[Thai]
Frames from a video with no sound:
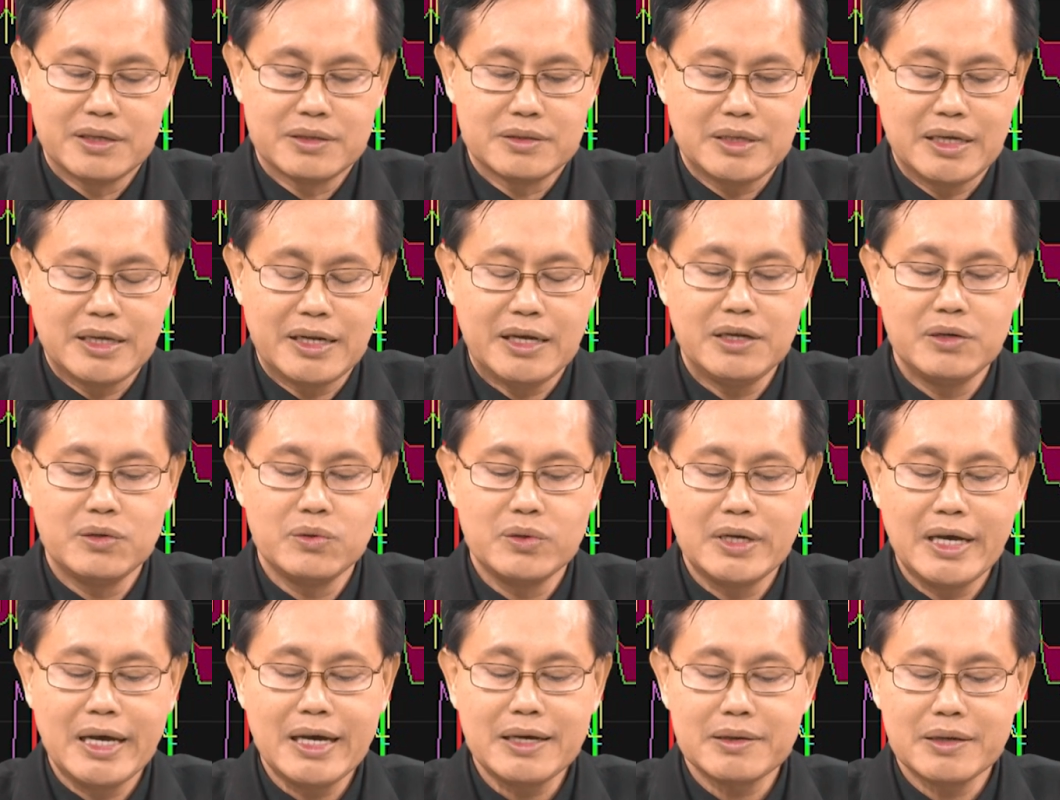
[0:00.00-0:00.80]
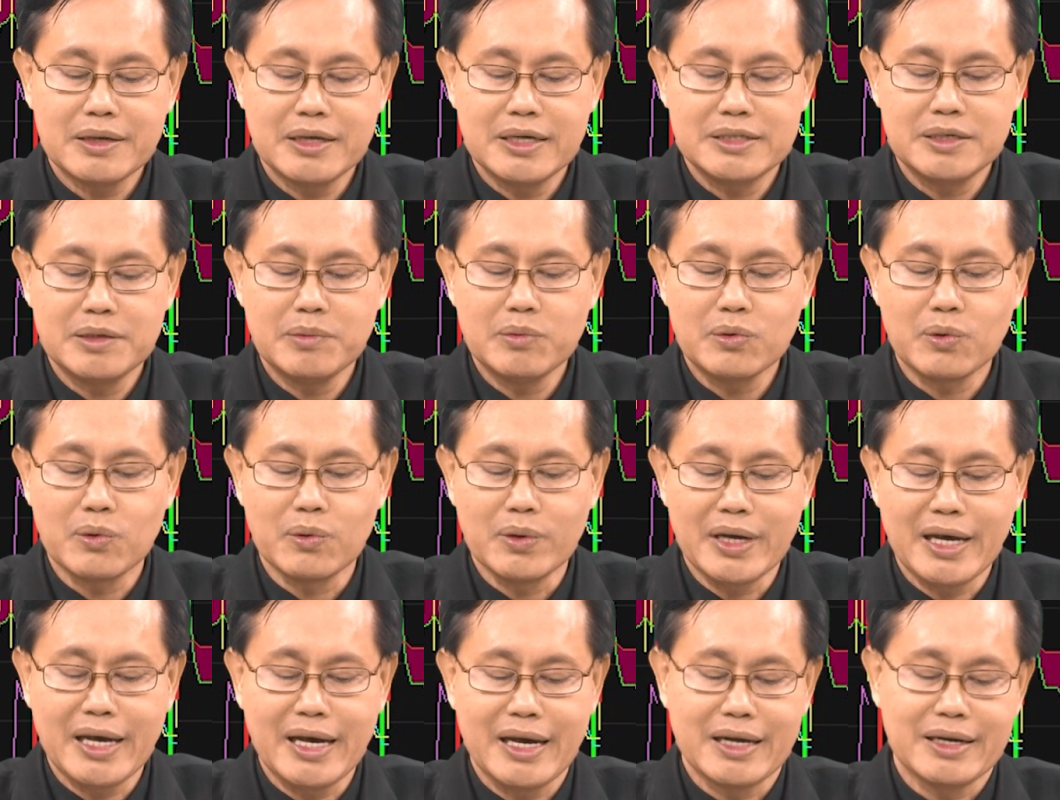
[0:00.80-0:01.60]
แต่ถ้าดูในเชื่อมกู
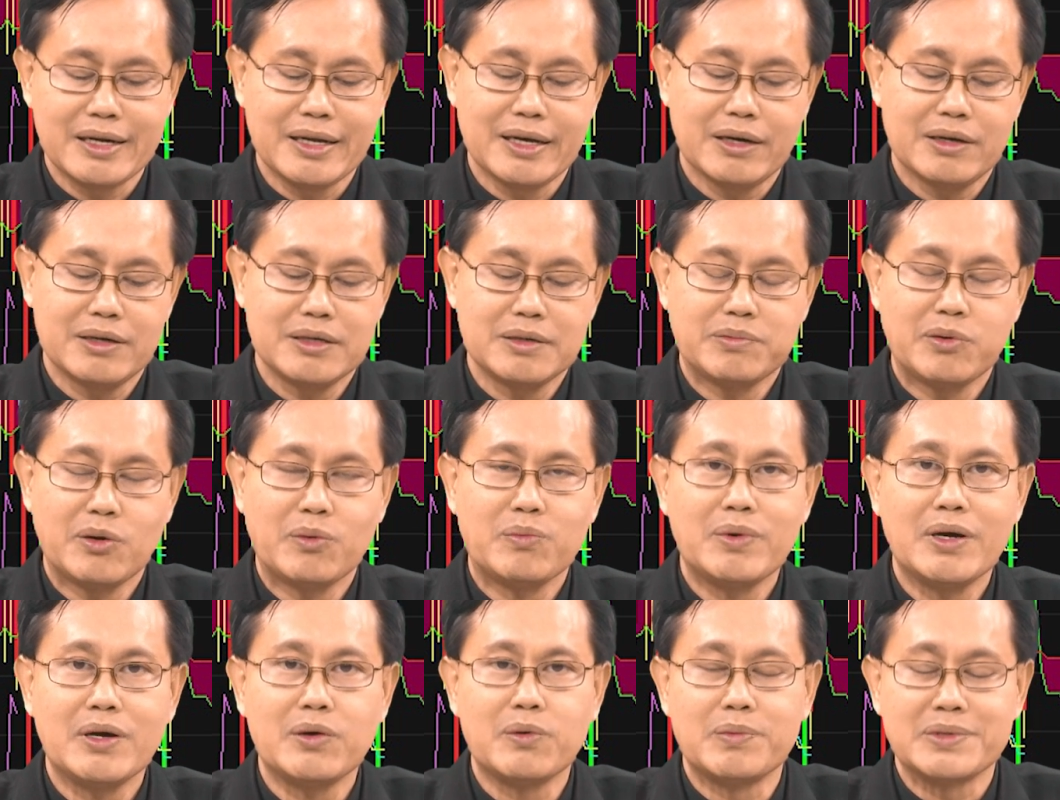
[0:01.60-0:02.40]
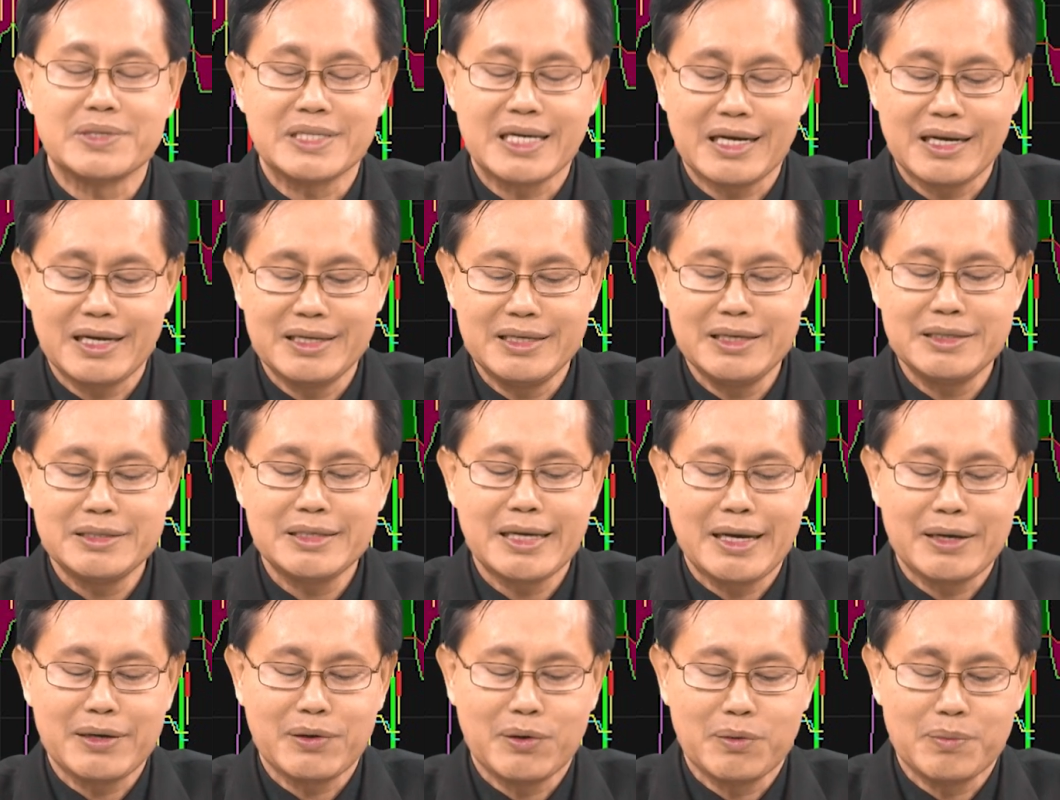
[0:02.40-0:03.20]
เองเนี่ยก็จะพบว่าอุปสรรคอันยิ่งให
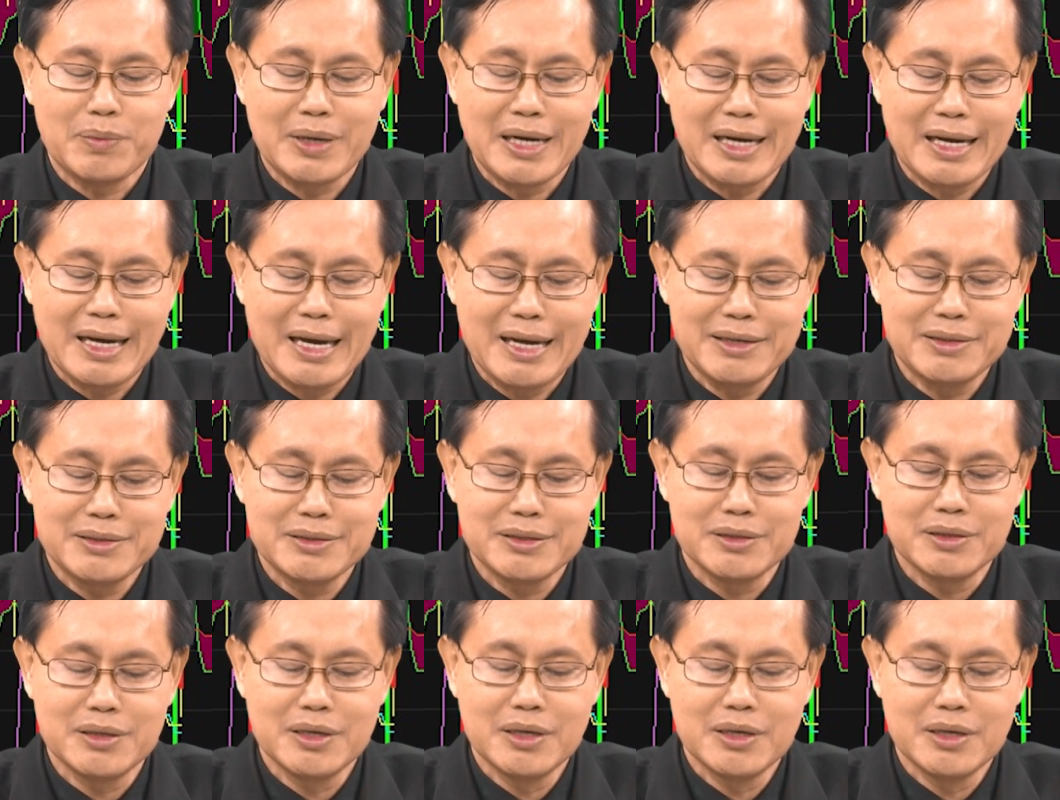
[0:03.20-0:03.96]
ญ่ของพลังงานคือ